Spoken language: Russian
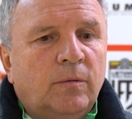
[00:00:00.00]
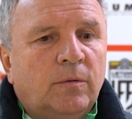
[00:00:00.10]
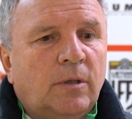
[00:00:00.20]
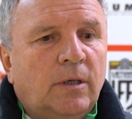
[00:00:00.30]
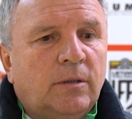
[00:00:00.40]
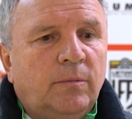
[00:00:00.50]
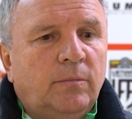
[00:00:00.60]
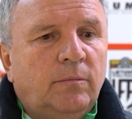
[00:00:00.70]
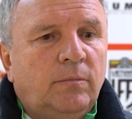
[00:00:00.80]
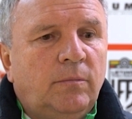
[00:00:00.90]

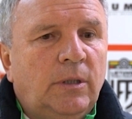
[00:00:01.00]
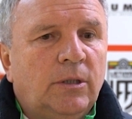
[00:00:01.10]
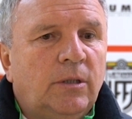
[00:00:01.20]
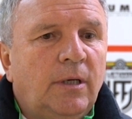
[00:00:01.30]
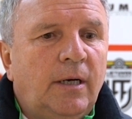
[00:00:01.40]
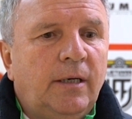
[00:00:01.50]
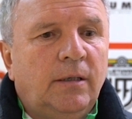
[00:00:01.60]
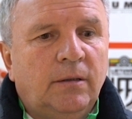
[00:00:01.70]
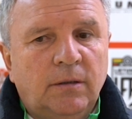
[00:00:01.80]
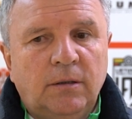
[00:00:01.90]
скажем, мы
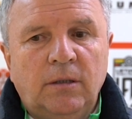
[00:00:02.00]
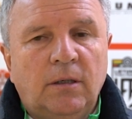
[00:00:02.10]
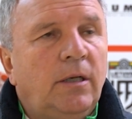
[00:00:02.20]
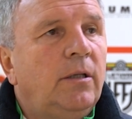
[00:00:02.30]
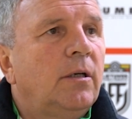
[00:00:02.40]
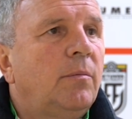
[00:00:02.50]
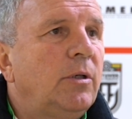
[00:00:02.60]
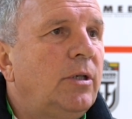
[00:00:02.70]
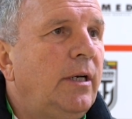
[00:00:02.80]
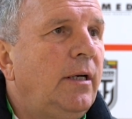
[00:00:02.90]
ожидали этих длинных
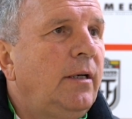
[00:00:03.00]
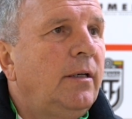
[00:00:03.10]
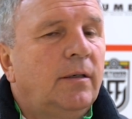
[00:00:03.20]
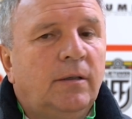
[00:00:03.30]
мячей,